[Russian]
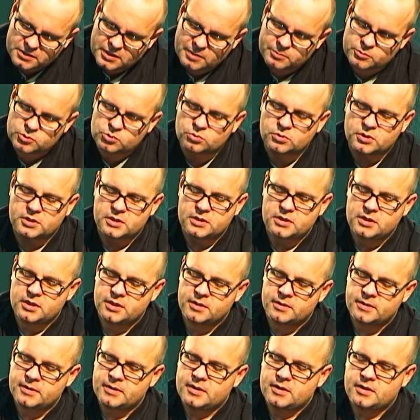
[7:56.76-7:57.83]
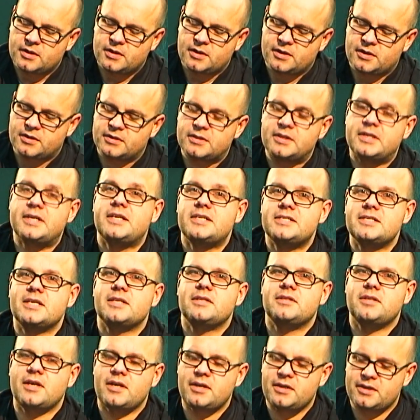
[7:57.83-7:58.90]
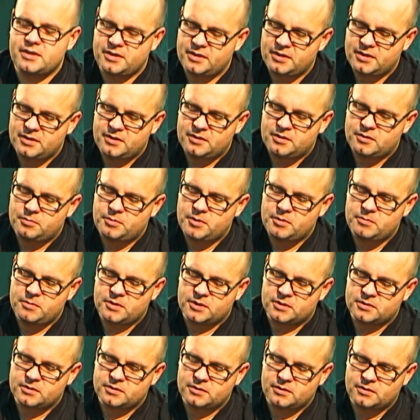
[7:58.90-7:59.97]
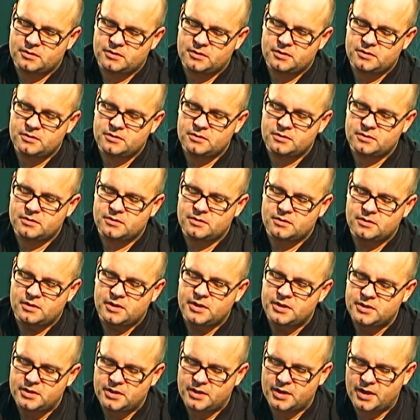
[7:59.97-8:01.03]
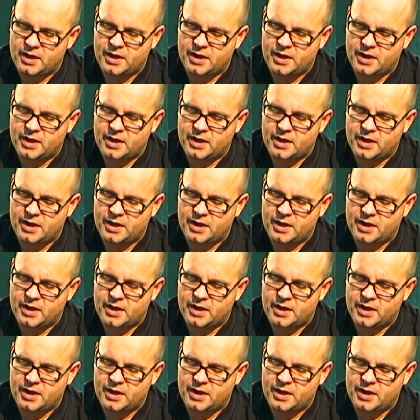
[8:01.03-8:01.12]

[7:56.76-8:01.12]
Samsung не э, на горизонтальной, например, линии,